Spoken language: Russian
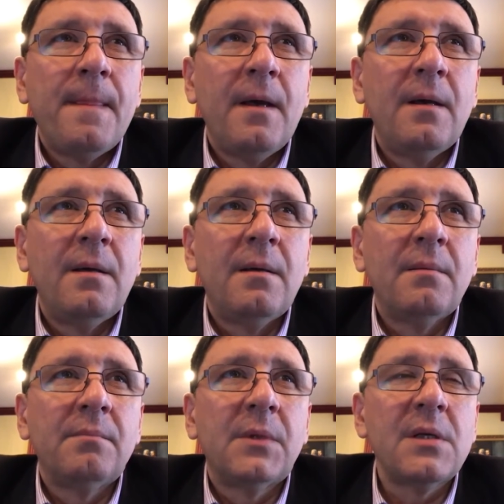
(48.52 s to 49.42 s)

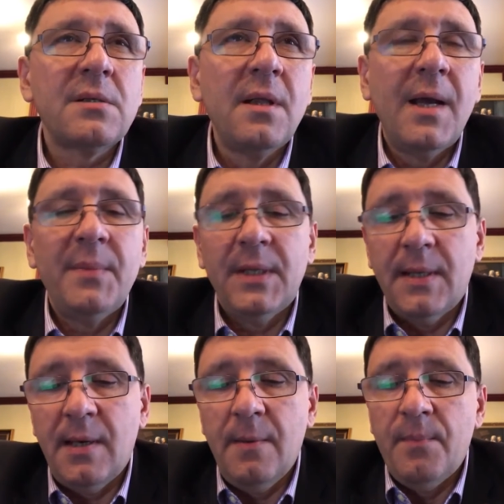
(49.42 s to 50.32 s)
а, козлами,
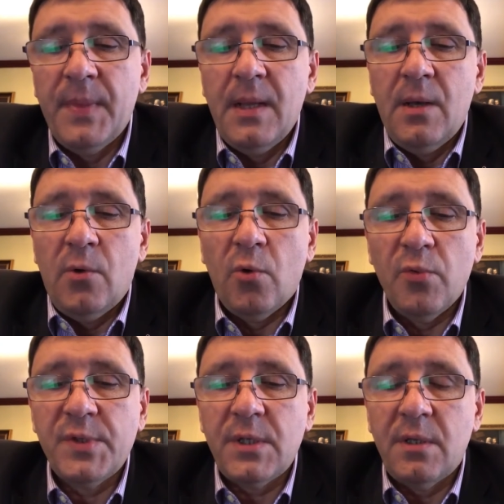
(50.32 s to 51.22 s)
да.
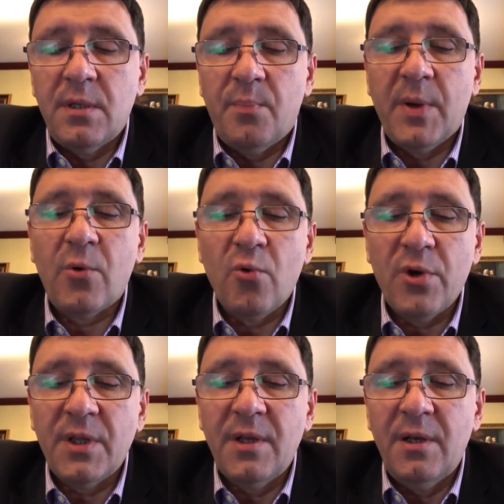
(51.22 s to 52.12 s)
Овцы – это
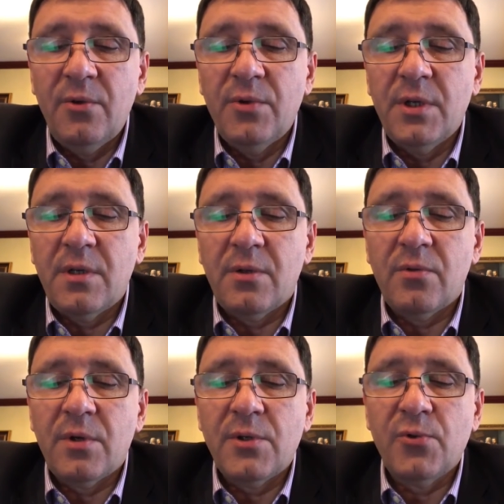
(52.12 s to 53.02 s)
покорные люди,
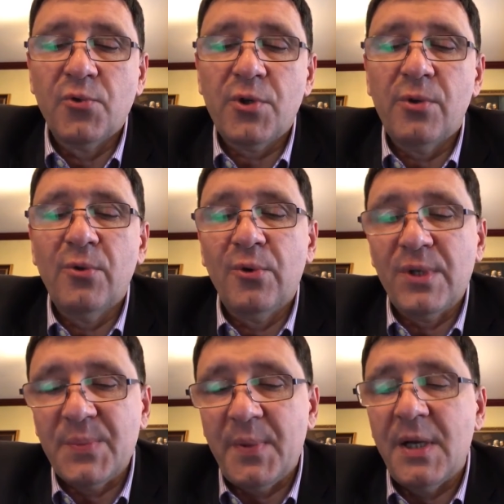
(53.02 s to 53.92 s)
которые слушают
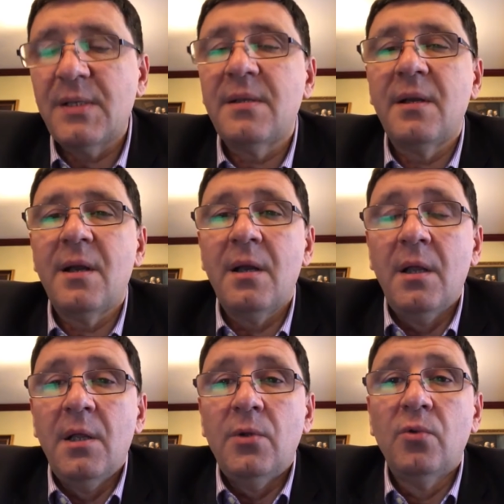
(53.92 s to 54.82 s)
голос пастыря,
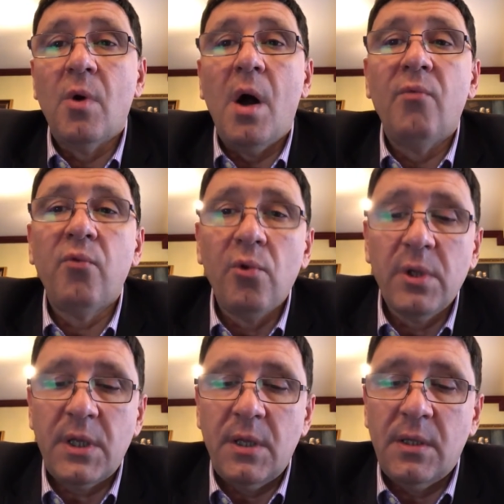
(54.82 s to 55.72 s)
ну, а
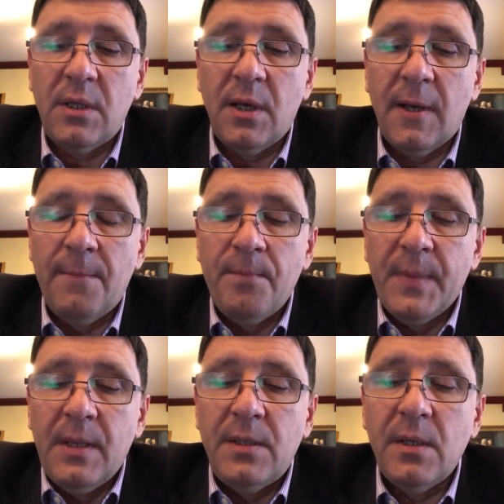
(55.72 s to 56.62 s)
волки – это
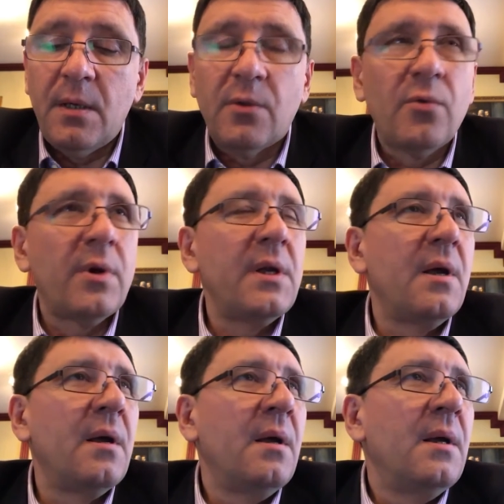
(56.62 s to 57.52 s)
те,
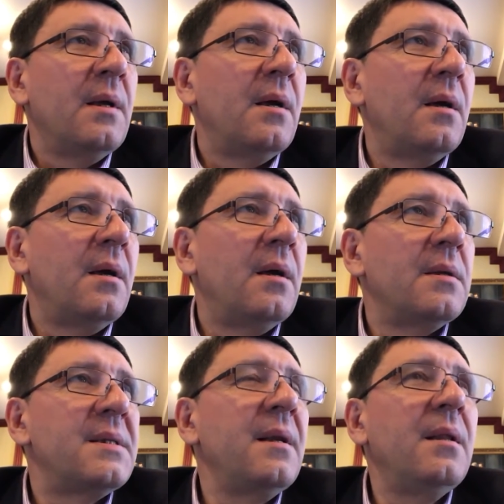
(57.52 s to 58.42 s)
которые
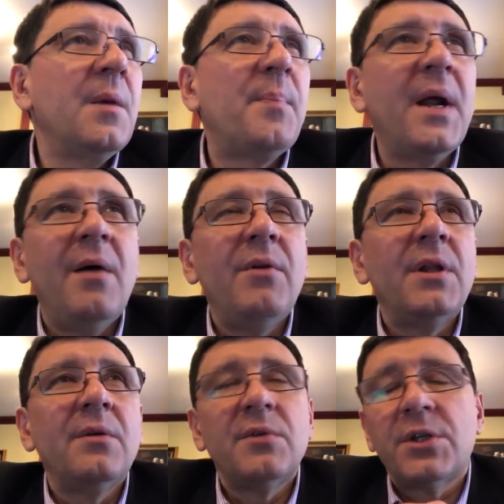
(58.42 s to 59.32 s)
а,
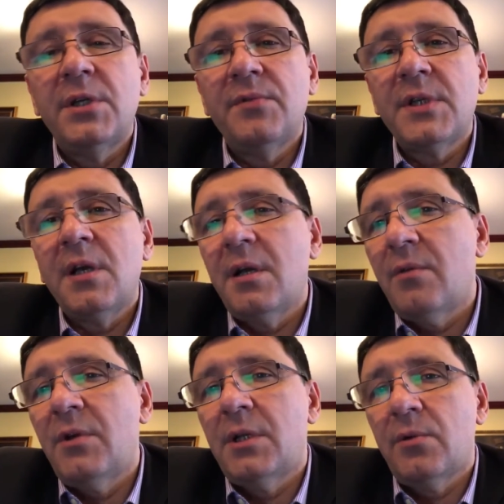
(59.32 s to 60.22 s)
целенаправленно вошли в
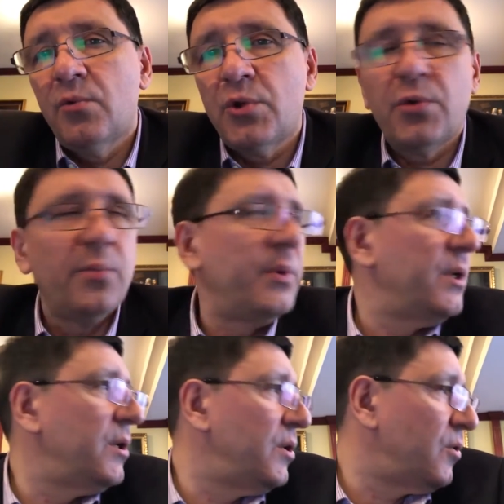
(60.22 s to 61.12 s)
церковь для того, чтобы
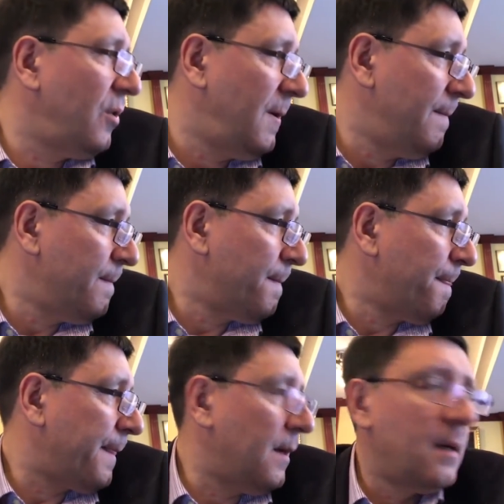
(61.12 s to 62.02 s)
ее
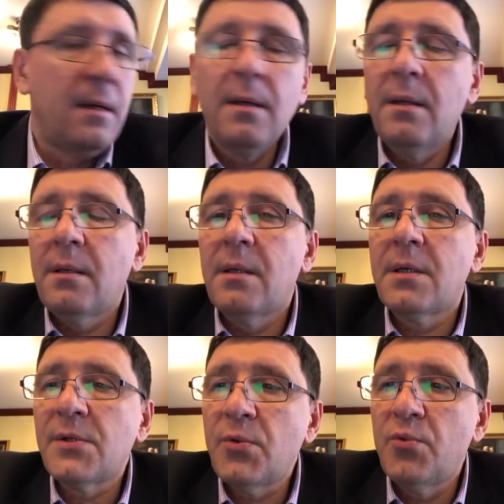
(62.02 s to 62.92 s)
а,
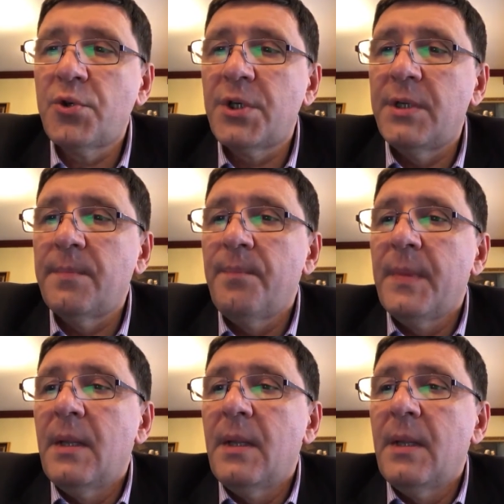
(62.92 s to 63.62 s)
разрушить.